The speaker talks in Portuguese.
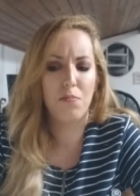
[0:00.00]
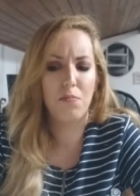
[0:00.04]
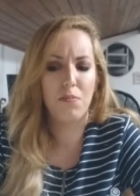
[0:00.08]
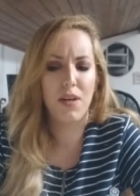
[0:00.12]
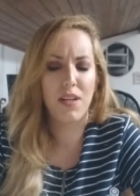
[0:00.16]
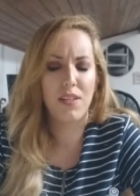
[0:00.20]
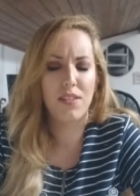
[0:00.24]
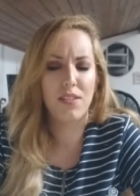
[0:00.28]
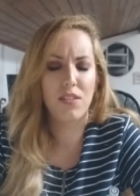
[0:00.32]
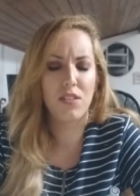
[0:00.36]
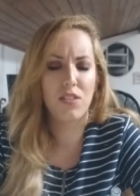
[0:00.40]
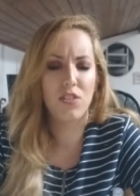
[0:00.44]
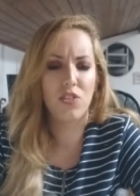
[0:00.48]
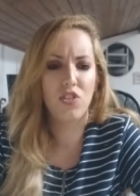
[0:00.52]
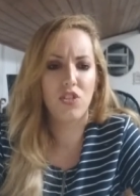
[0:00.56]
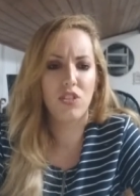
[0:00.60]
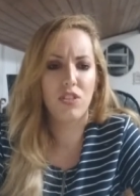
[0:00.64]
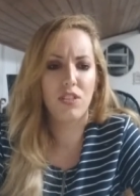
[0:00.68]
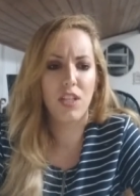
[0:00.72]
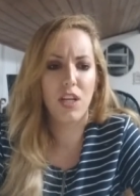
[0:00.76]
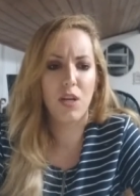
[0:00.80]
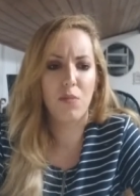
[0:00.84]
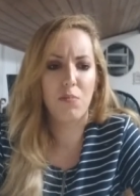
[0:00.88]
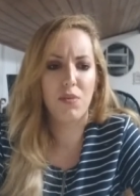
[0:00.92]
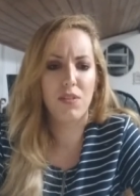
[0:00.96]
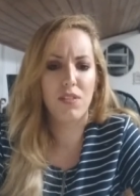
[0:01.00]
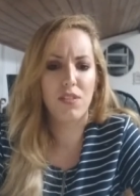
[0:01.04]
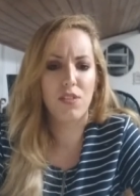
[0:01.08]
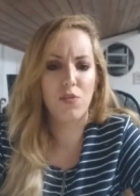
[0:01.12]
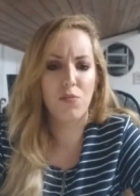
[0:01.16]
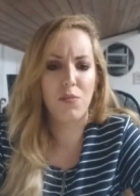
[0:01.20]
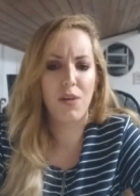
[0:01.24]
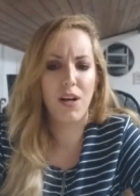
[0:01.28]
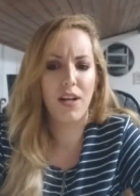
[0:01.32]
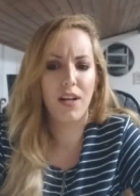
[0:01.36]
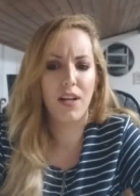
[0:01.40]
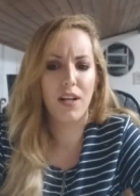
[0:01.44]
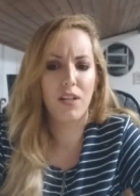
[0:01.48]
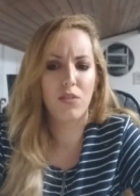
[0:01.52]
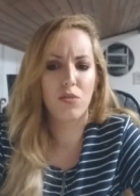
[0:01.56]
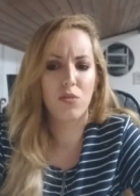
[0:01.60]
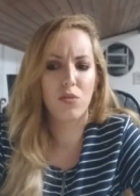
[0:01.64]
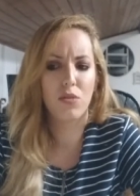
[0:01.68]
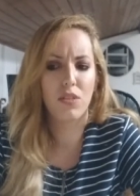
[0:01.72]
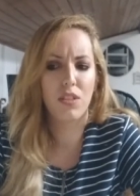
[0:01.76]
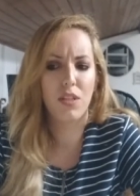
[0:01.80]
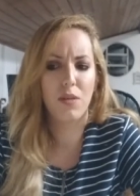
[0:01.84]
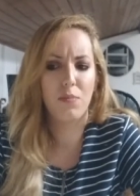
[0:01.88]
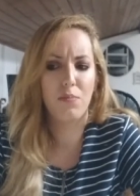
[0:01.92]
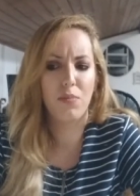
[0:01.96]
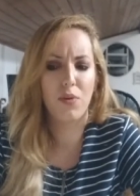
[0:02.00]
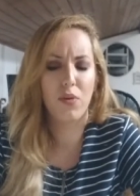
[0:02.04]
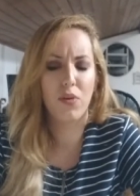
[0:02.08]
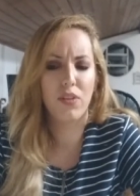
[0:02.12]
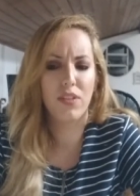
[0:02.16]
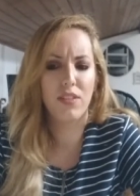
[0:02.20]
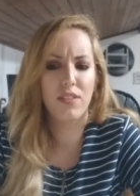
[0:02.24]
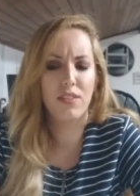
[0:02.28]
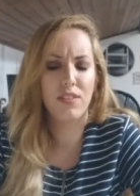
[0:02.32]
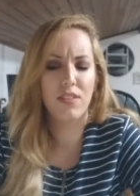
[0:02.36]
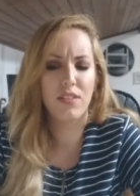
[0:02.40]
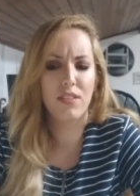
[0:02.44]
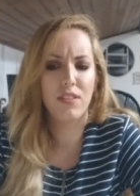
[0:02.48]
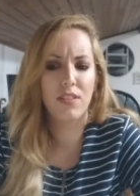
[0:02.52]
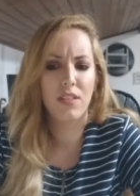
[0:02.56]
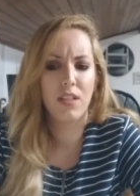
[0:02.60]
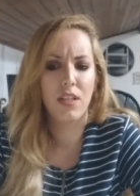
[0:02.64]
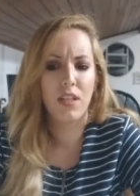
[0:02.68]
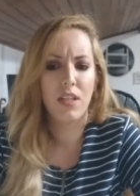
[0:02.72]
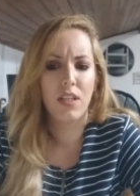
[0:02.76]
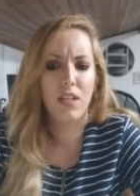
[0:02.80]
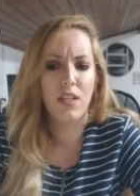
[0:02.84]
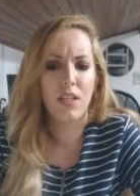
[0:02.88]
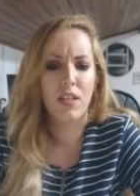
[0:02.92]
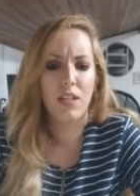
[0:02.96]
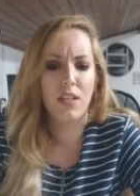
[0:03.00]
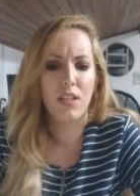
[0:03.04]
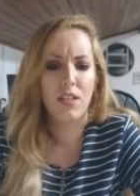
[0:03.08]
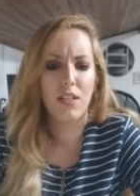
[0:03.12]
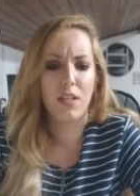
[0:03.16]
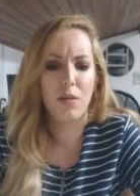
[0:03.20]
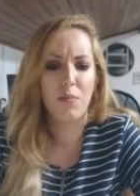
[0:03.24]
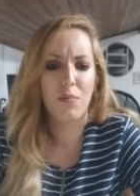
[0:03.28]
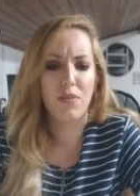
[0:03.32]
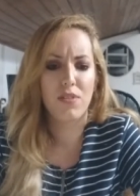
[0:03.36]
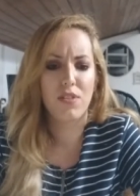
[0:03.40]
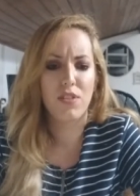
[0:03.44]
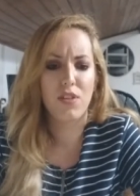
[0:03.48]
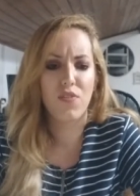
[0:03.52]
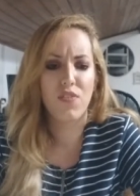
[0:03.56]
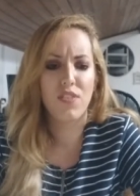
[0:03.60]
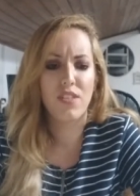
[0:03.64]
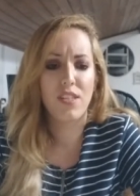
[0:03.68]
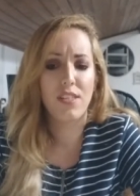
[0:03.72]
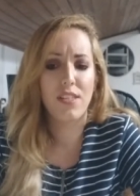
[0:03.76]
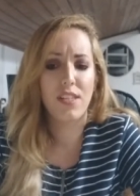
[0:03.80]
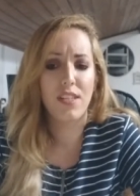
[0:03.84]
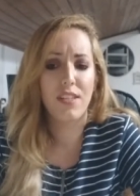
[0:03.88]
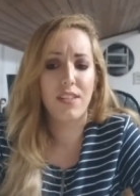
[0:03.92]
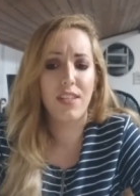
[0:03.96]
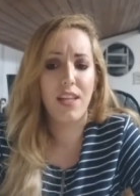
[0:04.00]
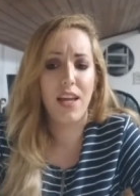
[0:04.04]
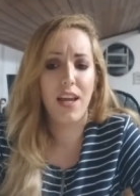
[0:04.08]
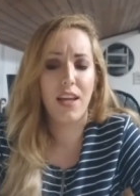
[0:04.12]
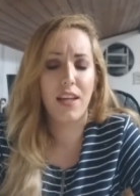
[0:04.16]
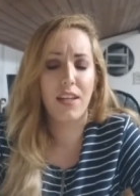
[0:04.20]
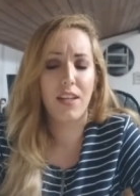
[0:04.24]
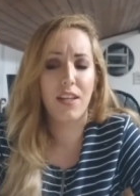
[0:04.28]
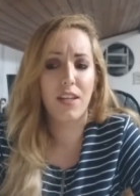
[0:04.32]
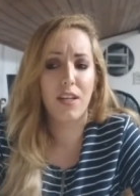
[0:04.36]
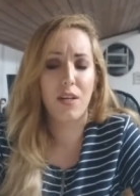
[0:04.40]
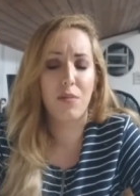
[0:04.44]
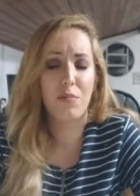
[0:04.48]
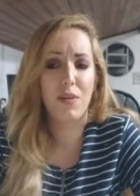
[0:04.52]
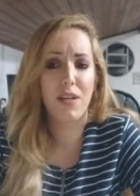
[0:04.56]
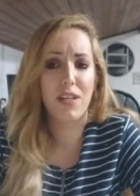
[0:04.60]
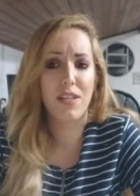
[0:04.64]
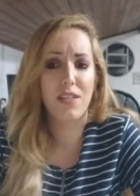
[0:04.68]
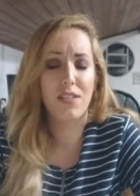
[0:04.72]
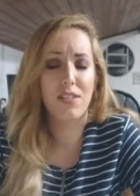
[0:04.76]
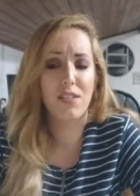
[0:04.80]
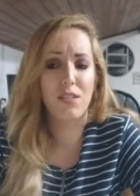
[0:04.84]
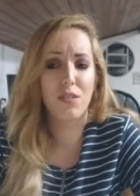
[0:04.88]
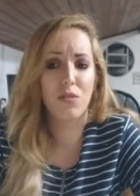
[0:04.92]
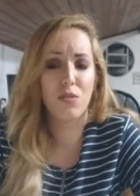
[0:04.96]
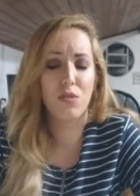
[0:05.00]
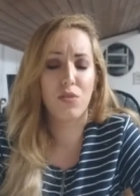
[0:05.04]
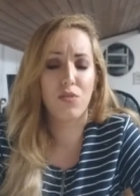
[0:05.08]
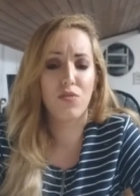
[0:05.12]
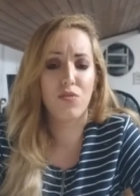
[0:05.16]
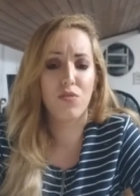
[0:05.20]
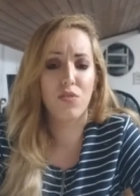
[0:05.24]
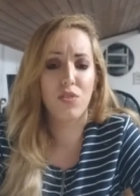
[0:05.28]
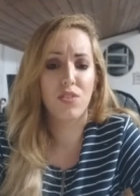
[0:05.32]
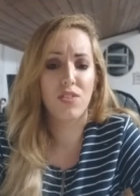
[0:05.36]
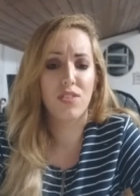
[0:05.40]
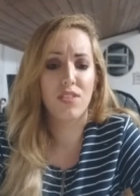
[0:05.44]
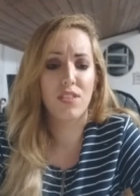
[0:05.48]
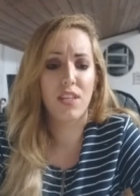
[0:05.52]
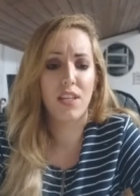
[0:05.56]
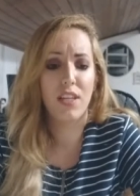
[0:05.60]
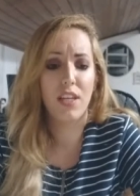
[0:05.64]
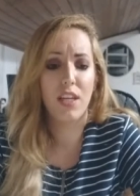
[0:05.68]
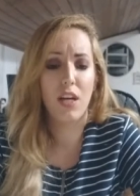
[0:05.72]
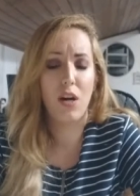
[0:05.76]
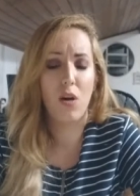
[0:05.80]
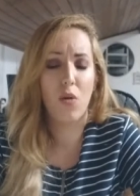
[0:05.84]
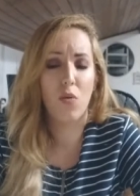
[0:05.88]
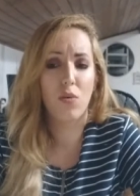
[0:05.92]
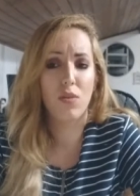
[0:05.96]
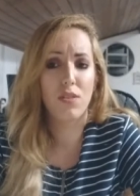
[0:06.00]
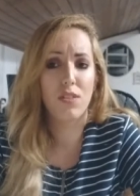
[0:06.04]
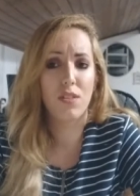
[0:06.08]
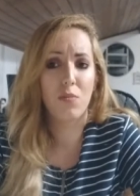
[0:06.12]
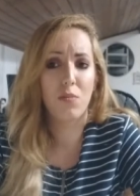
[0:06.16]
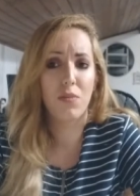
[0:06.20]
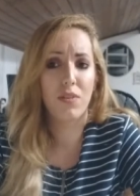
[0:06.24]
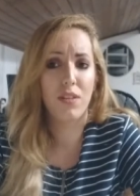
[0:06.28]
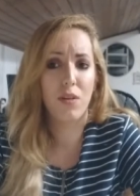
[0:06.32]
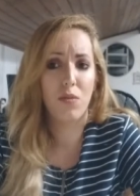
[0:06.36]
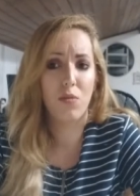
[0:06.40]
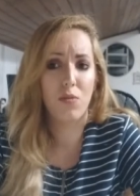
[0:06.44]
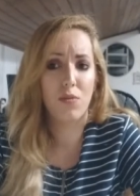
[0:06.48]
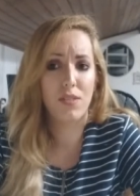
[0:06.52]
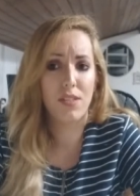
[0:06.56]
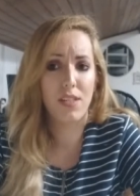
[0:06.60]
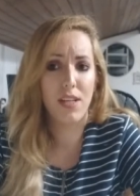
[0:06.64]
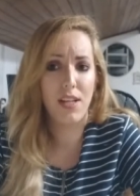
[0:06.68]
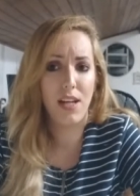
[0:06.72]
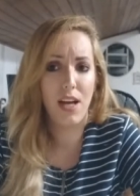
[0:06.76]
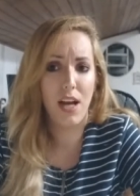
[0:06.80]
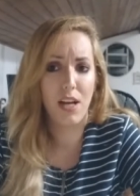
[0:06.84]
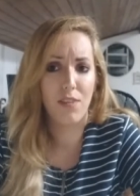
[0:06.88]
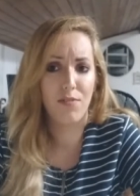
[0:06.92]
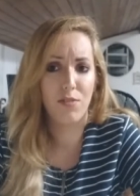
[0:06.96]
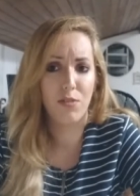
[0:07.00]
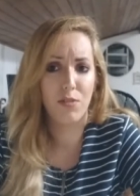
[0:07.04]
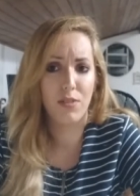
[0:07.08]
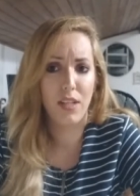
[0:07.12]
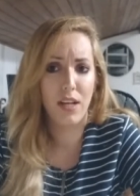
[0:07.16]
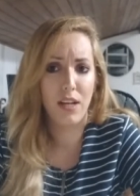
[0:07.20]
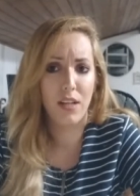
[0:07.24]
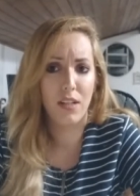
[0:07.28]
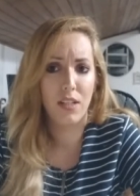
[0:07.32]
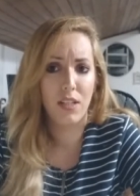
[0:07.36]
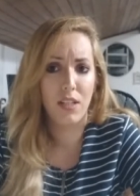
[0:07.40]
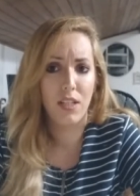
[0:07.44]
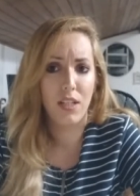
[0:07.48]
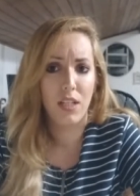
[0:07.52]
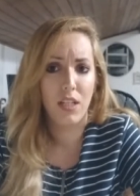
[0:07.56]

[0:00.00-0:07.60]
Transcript: bastante tempo assim o marcador depois depois que eu fiz essa técnica, mas eu não vou dizer que é algo assim muito aconselhável, tá?